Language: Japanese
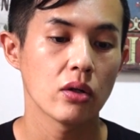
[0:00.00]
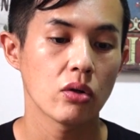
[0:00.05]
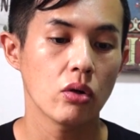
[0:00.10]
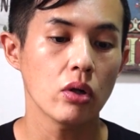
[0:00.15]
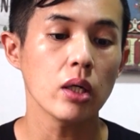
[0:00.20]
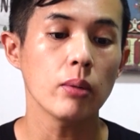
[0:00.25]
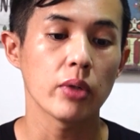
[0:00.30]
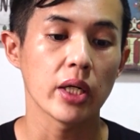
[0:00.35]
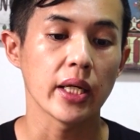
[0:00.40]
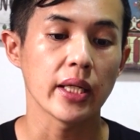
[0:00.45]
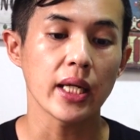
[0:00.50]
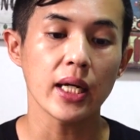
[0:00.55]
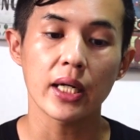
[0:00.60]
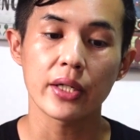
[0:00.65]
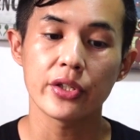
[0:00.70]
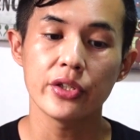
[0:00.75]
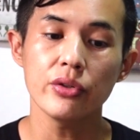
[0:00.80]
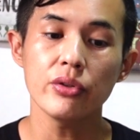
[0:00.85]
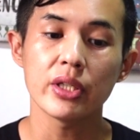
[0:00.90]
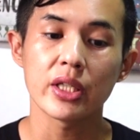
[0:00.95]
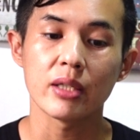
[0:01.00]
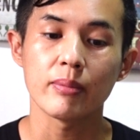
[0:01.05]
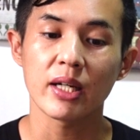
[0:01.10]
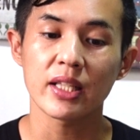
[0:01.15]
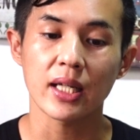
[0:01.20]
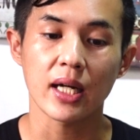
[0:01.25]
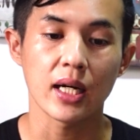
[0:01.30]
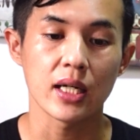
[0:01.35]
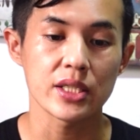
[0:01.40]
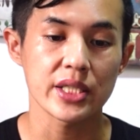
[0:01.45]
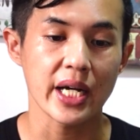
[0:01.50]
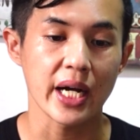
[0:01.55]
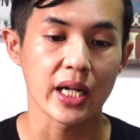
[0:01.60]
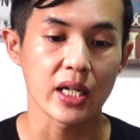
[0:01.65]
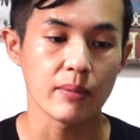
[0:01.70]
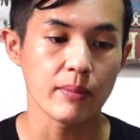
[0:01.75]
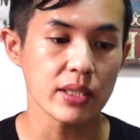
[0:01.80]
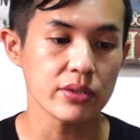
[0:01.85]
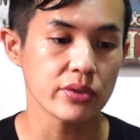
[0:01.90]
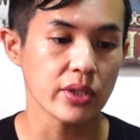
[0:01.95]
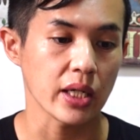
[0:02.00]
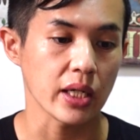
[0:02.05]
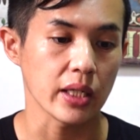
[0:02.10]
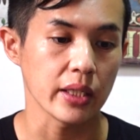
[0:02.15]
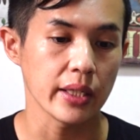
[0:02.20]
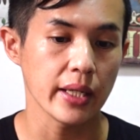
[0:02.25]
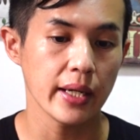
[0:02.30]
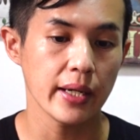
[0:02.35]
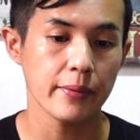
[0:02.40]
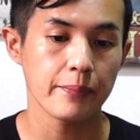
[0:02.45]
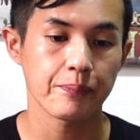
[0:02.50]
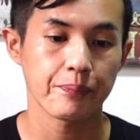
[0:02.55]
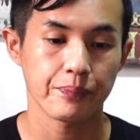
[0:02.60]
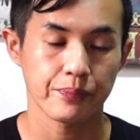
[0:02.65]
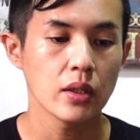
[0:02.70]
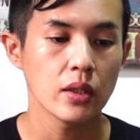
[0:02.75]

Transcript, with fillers: これもね、なんか急に決まった感じがありますからね。